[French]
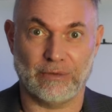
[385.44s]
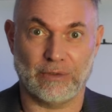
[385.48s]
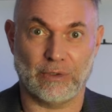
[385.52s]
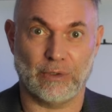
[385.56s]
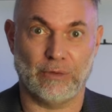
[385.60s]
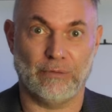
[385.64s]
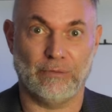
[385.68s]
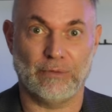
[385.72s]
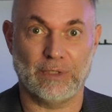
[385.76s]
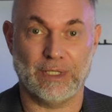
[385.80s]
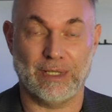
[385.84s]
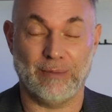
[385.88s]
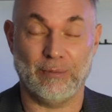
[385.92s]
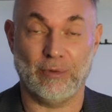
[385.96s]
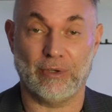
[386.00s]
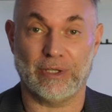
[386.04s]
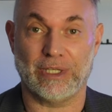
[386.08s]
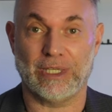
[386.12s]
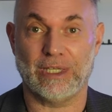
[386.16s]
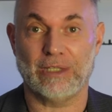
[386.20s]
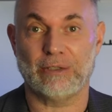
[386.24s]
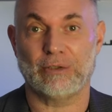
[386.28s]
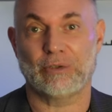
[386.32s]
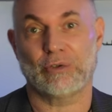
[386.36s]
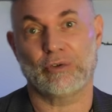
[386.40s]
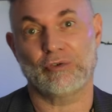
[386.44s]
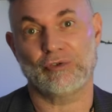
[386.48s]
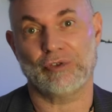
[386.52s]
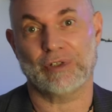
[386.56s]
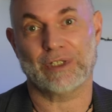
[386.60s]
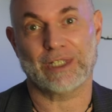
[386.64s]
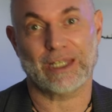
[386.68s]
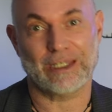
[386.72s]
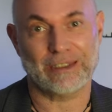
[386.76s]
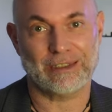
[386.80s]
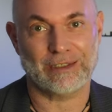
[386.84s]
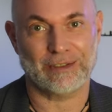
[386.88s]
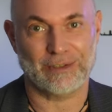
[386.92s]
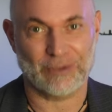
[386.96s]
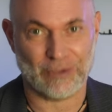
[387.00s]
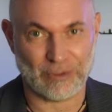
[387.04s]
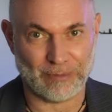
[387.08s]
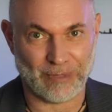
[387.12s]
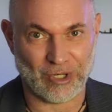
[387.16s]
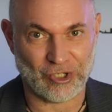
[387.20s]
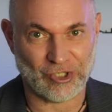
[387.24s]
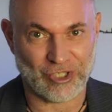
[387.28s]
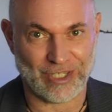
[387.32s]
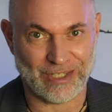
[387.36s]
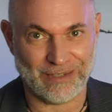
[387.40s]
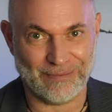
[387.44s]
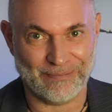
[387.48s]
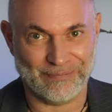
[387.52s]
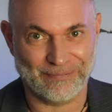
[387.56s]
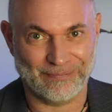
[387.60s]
que vous aimeriez que je traite sur ma chaîne